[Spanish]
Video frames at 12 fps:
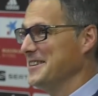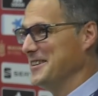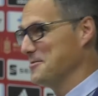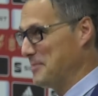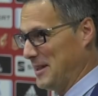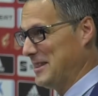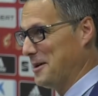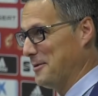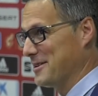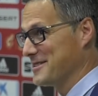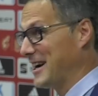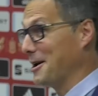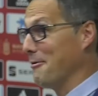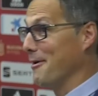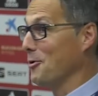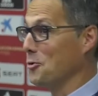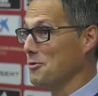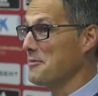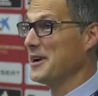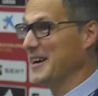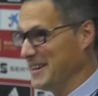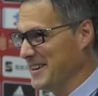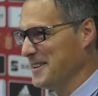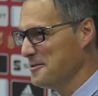y sprintaba. Si acababa en curva me
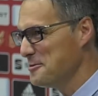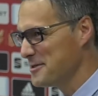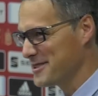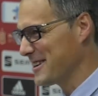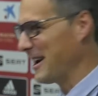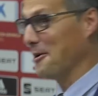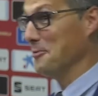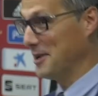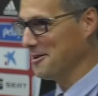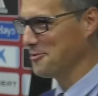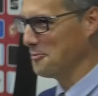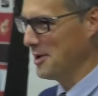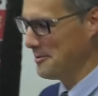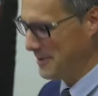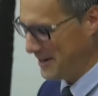caía, ¿no? Esa era la única fórmula